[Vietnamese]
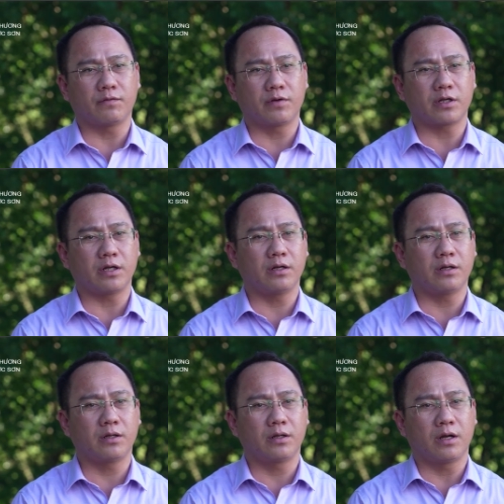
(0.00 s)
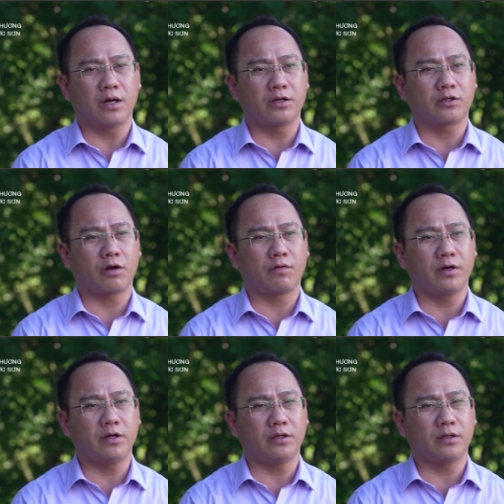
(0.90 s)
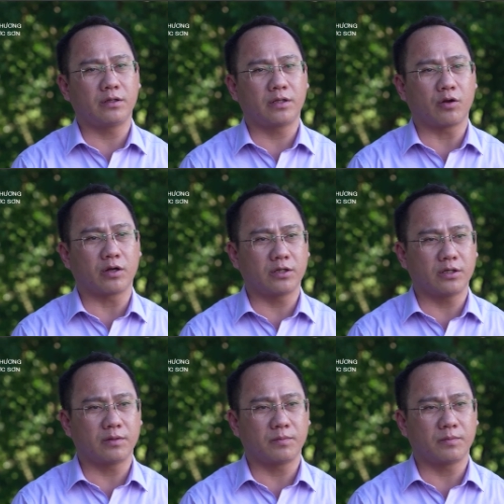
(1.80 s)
phát triển hơn so với giai đoạn trước.